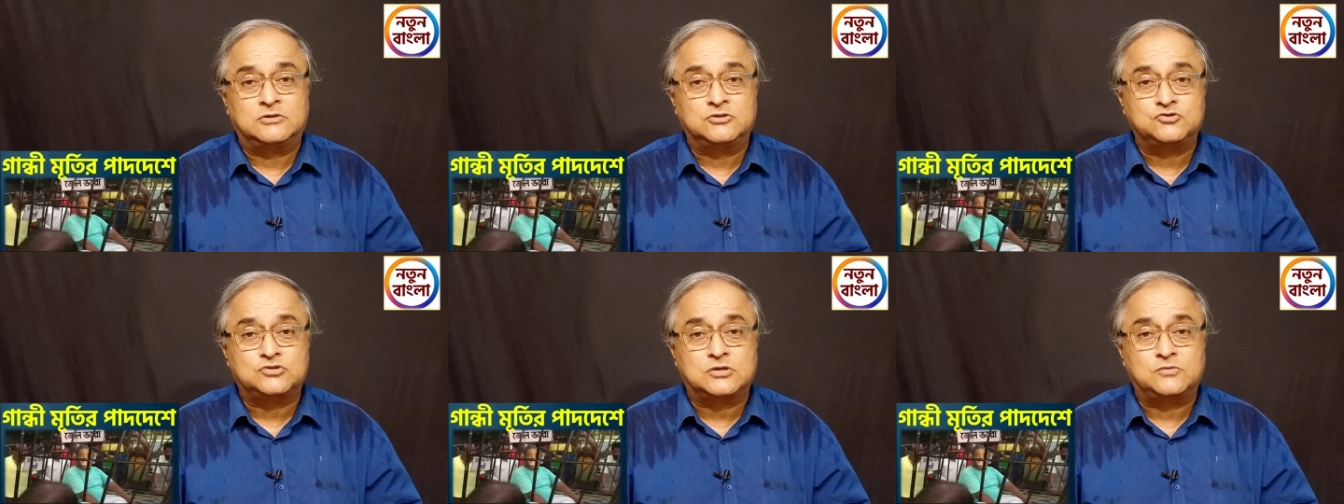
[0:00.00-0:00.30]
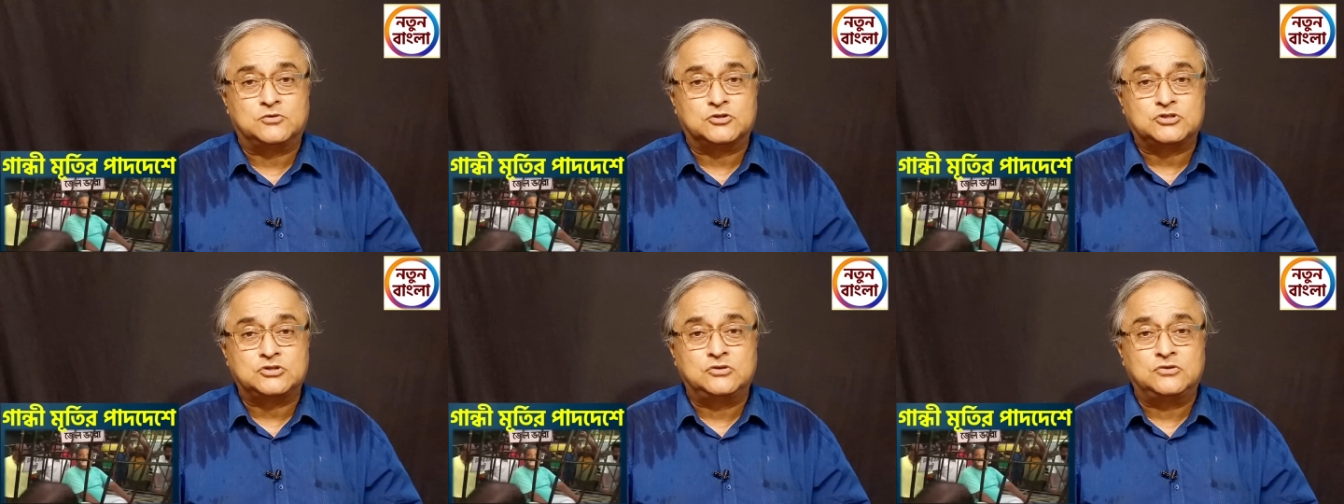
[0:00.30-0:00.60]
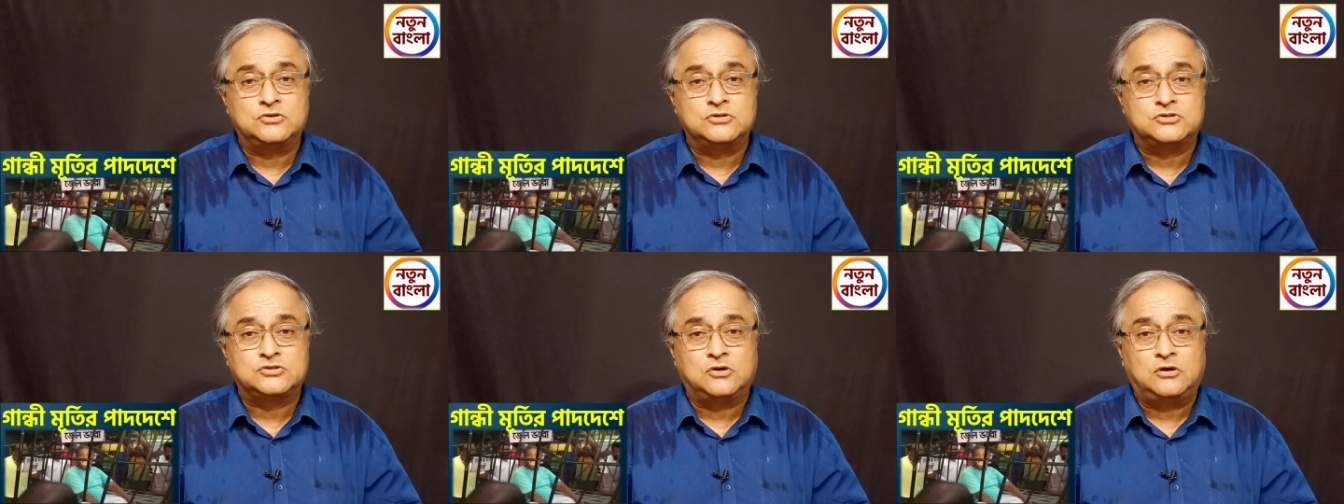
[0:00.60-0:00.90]
মানুষকে বসানো
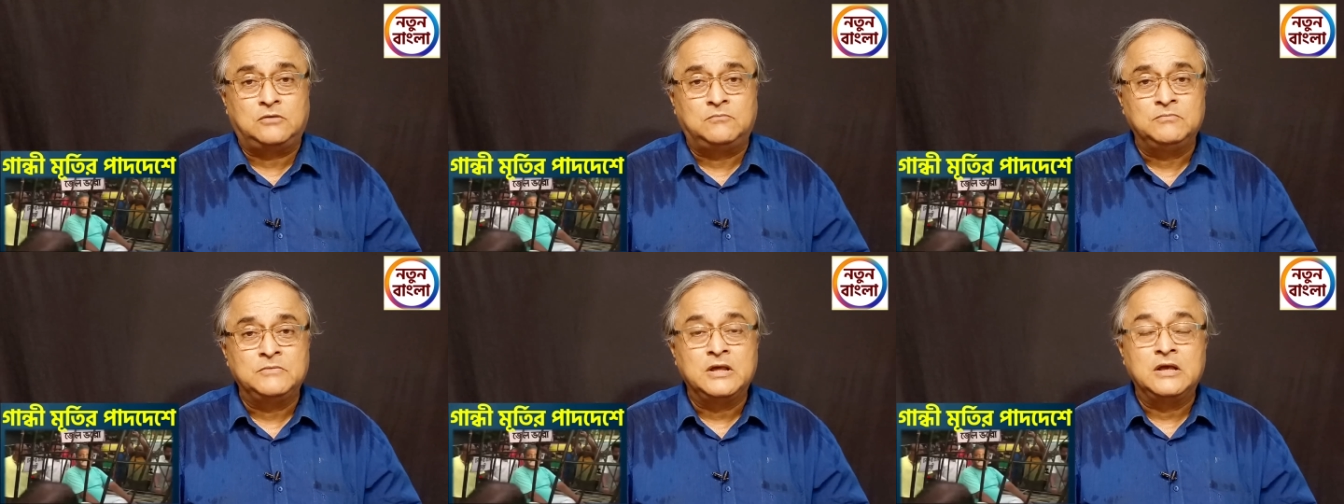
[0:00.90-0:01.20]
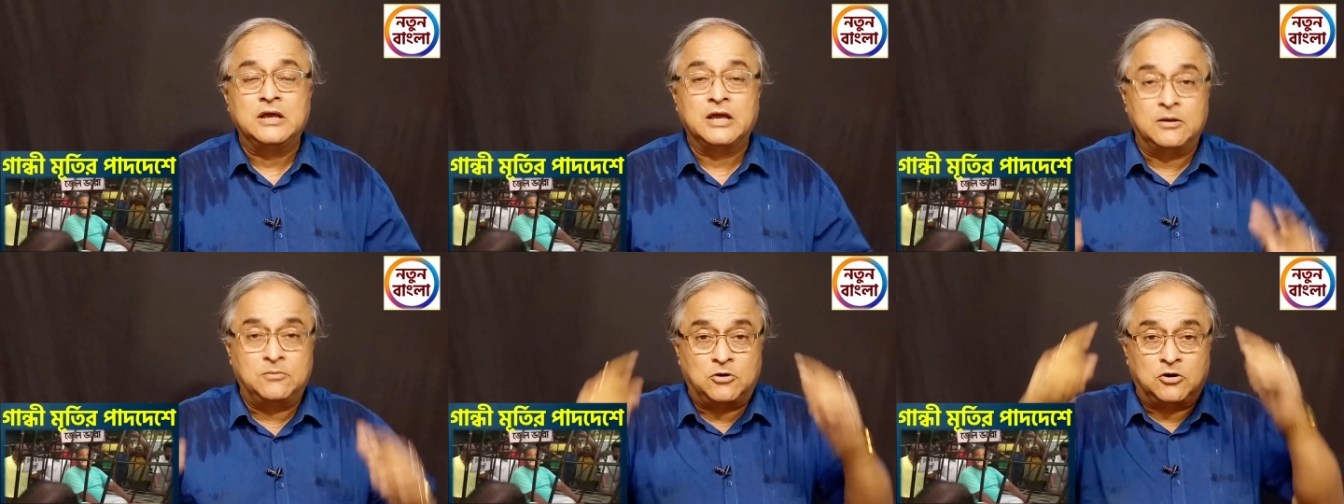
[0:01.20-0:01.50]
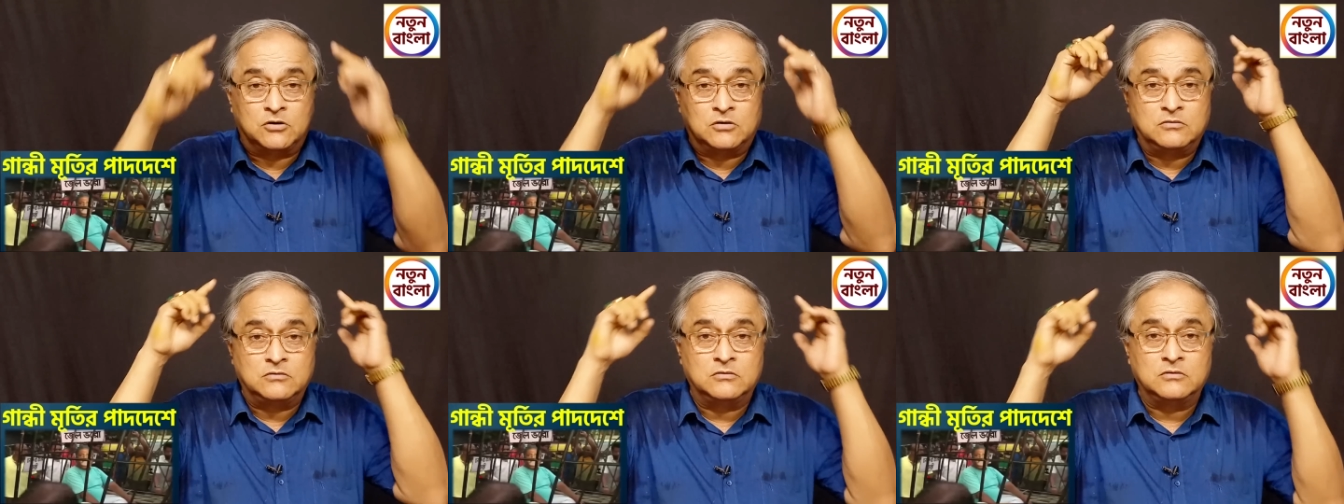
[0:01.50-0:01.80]
হয়েছিল এবং
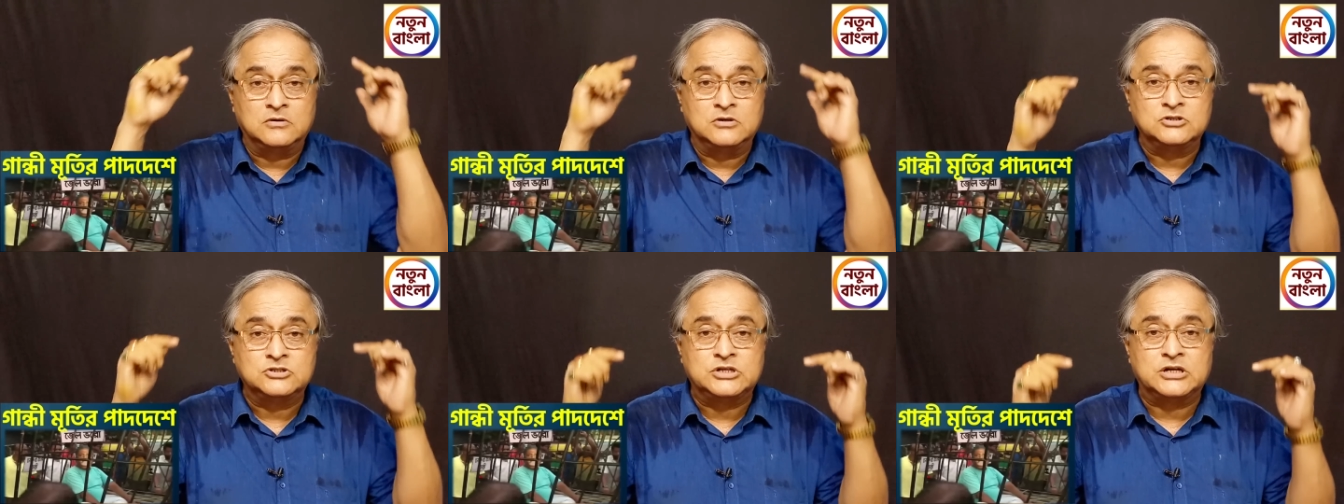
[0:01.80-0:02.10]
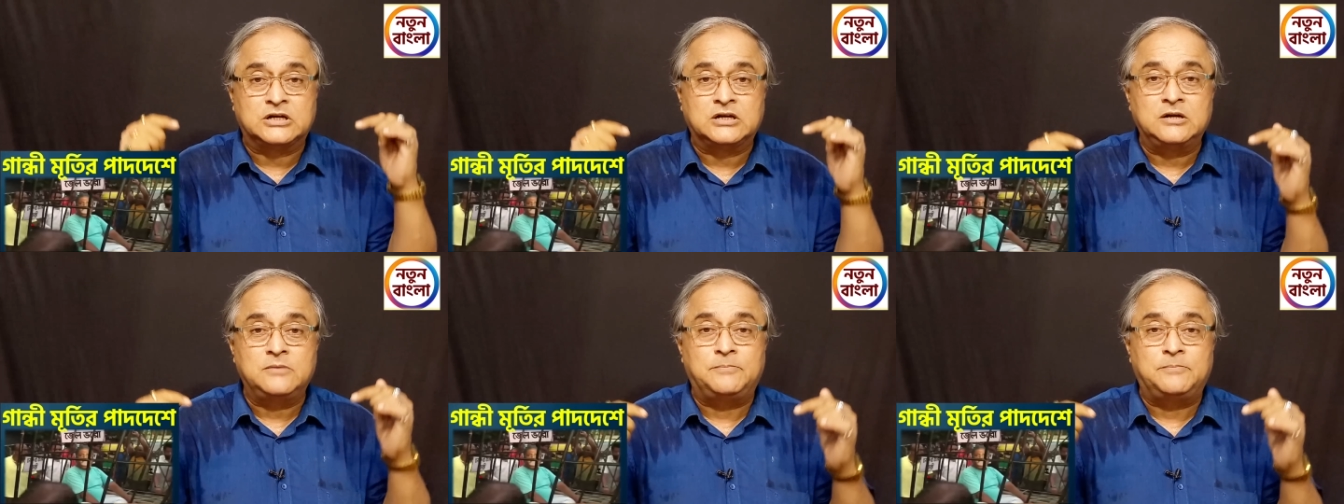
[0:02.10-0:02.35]
সেখানে